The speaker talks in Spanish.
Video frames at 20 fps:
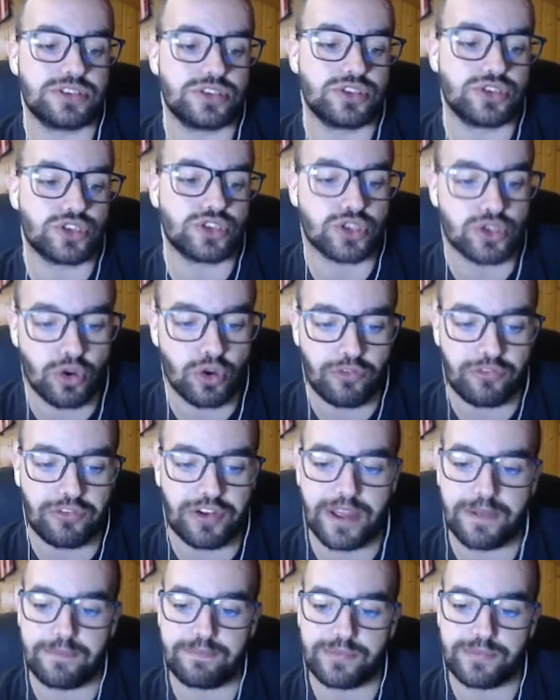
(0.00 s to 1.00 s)

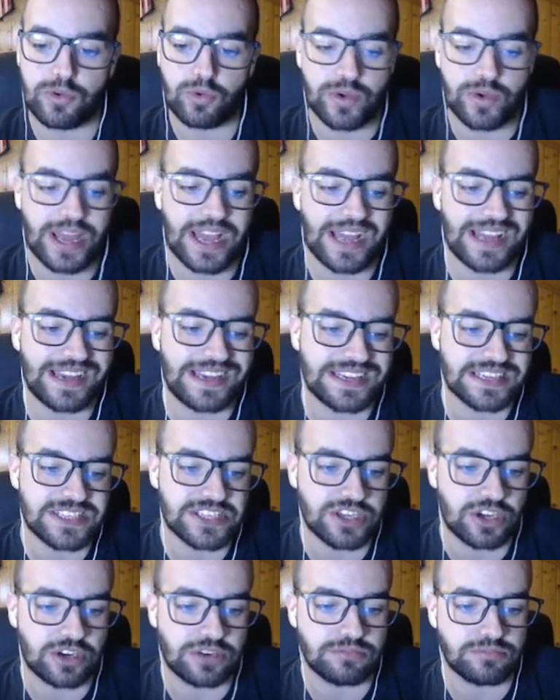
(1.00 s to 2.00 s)
sufre una
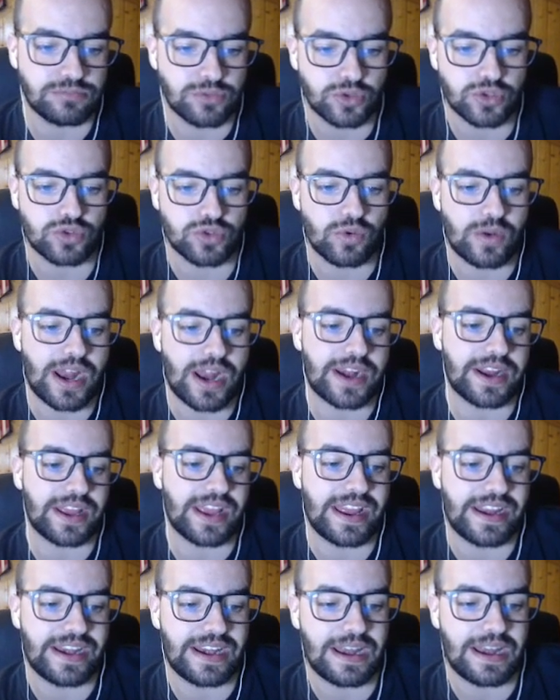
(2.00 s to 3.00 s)
lesión muscular
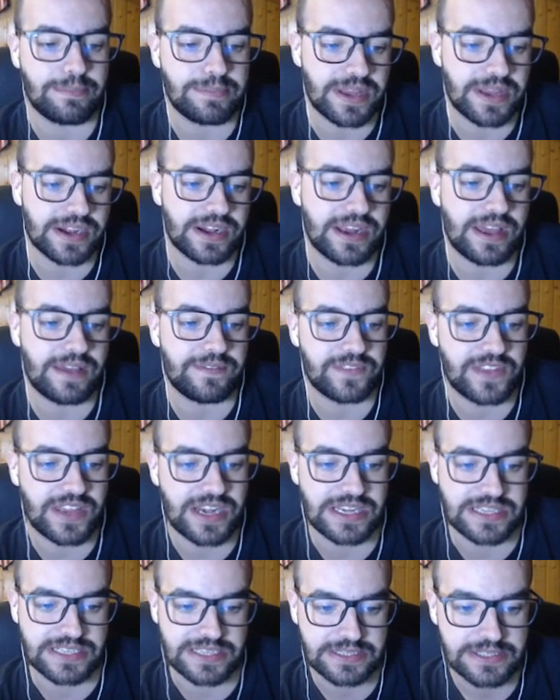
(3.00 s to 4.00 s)
en la pierna
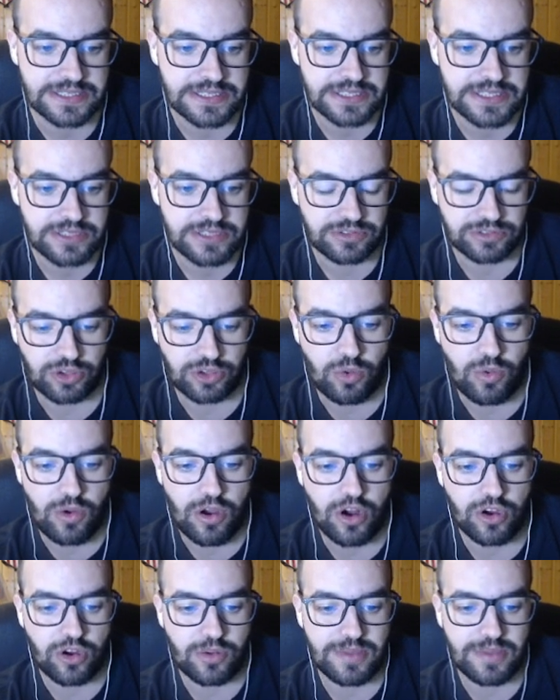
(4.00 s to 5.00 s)
derecha. Nuestro
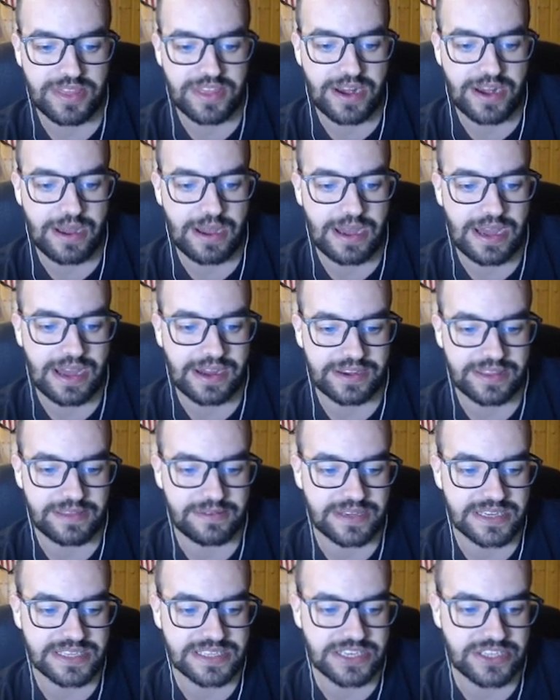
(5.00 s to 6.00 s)
jugador comenzará a
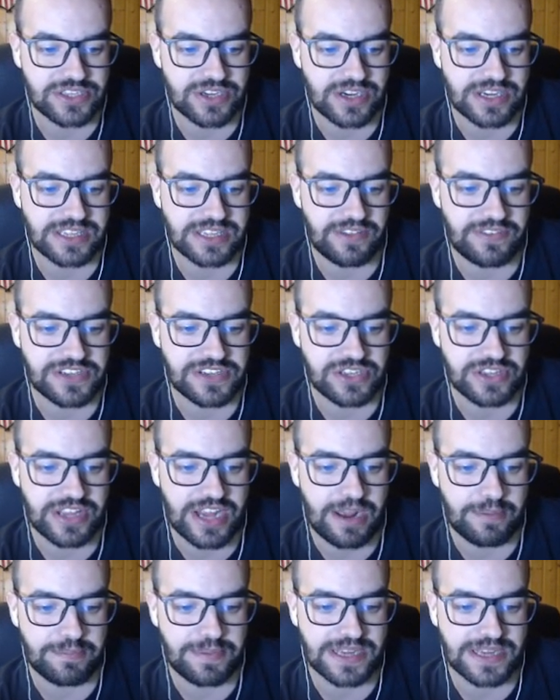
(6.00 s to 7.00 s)
recibir sesiones de
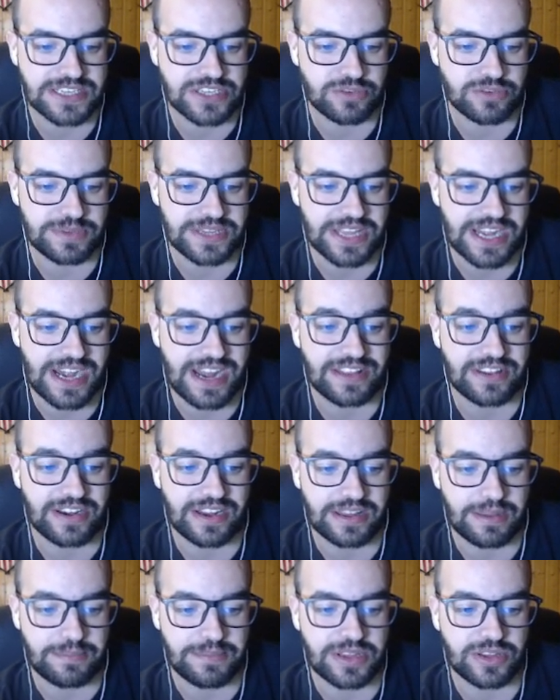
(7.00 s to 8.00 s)
fisioterapia, se someterá al
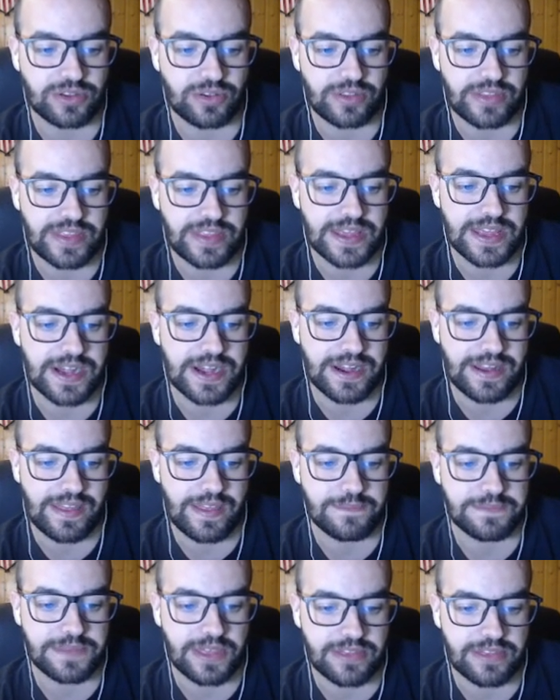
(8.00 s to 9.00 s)
tratamiento de
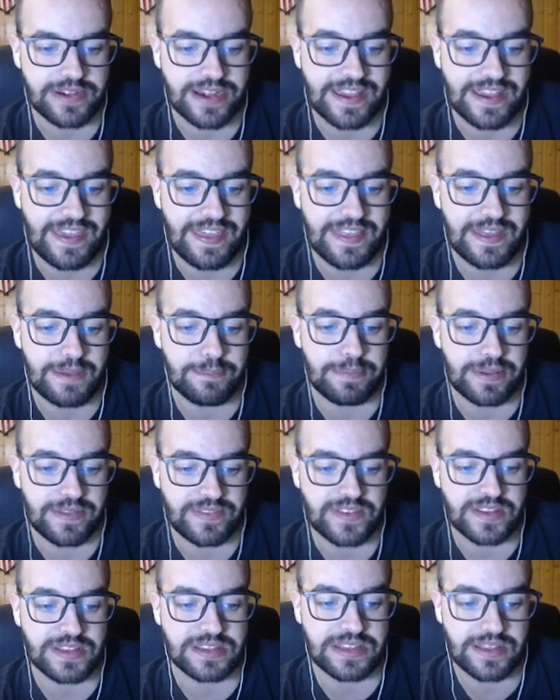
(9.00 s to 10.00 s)
readaptación y queda
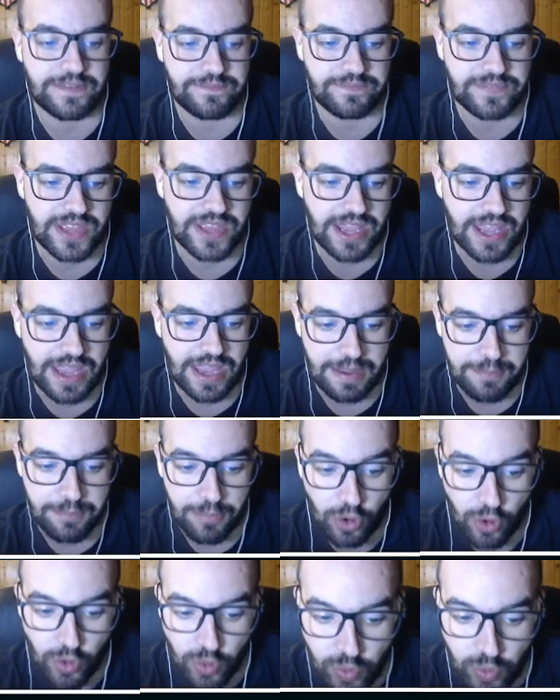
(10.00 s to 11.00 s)
pendiente de
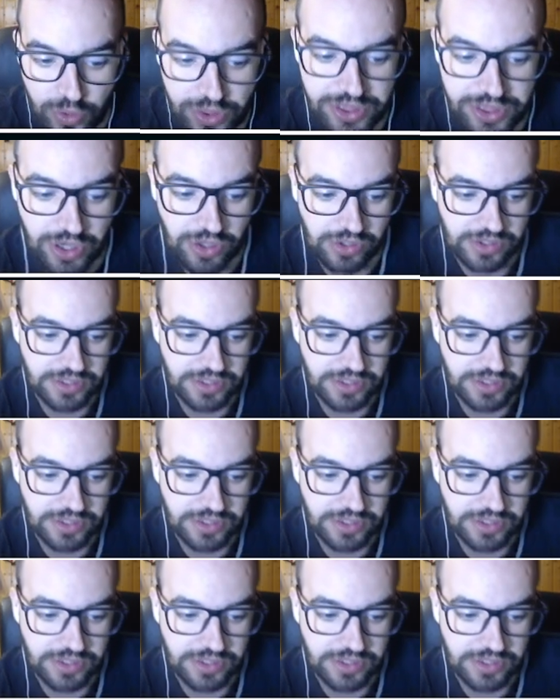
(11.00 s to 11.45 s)
evolución.